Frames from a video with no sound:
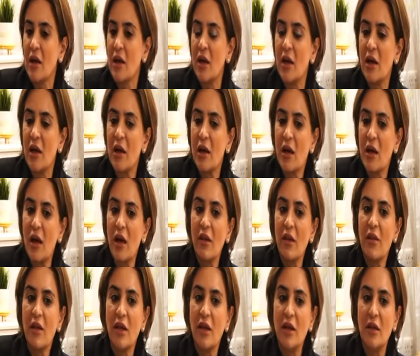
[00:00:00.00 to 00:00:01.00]
آه،
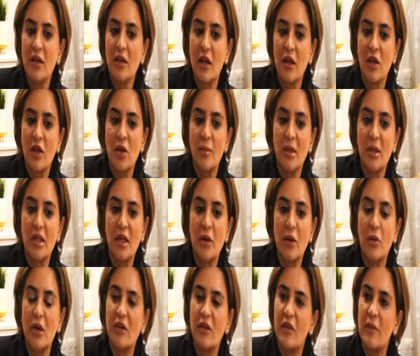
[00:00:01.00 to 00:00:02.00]
ايضا انت اليوم
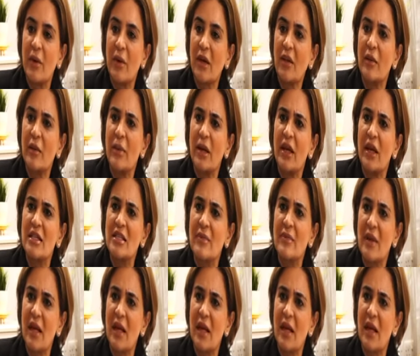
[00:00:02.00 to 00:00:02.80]
التكويت في بعض المناصب